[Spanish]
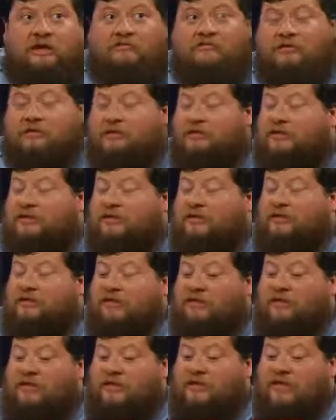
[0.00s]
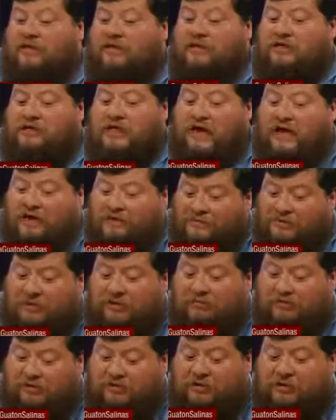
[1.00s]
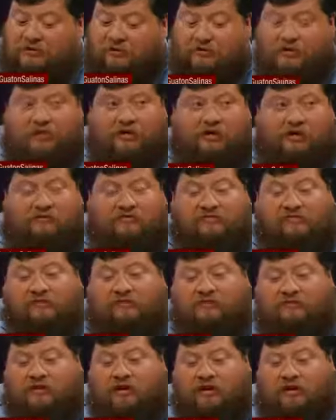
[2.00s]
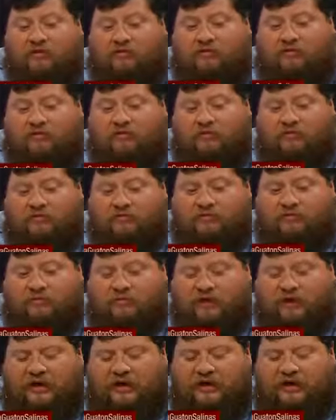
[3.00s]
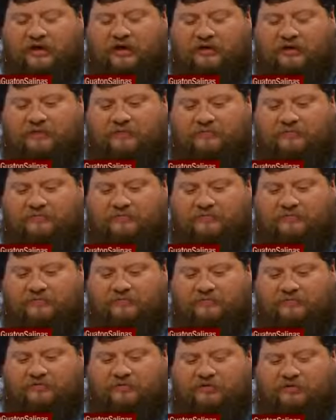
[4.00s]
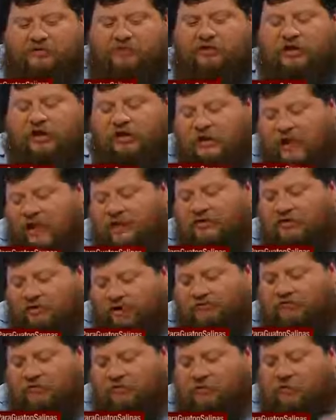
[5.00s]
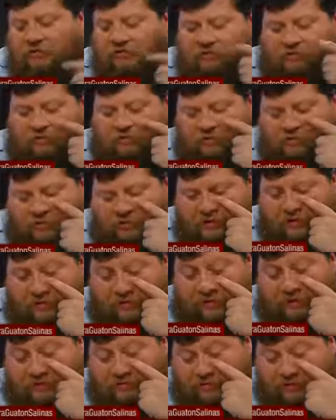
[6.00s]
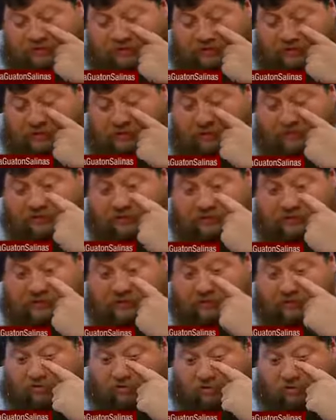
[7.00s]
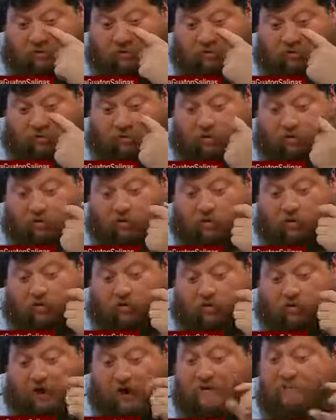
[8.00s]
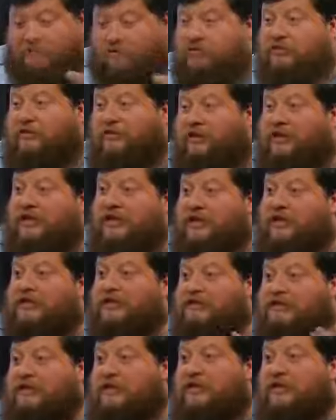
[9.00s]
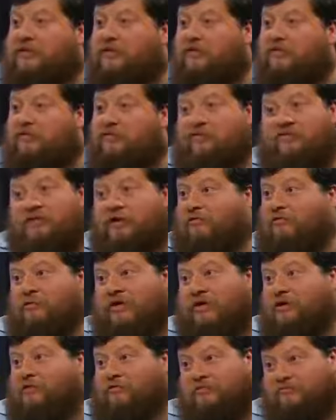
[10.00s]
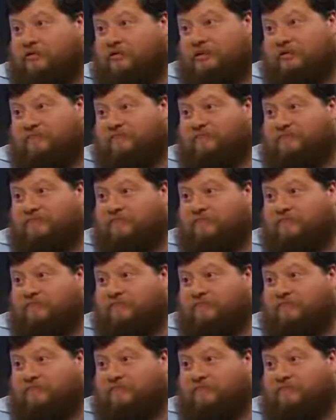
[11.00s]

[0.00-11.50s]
nada, ¿cachai? Y ahí me di cuenta también que en el fondo que era como... Eh, yo creo que ahí, fue como un golpe que yo me dije, bueno, o, cambio esta manera de ser o no voy a culiar nunca.